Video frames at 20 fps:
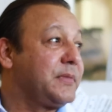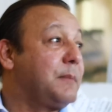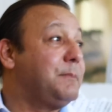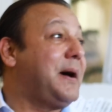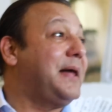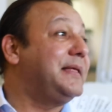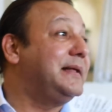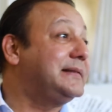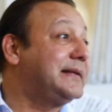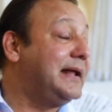
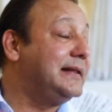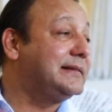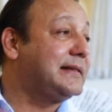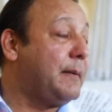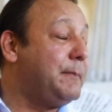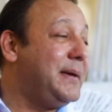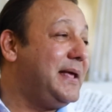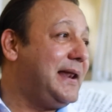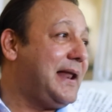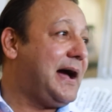más de
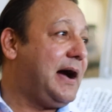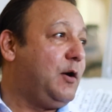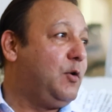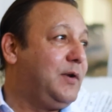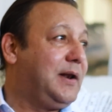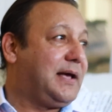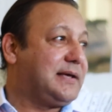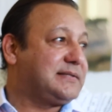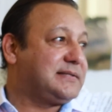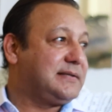30 mil
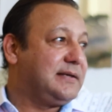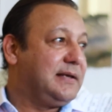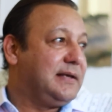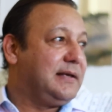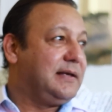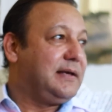aulas,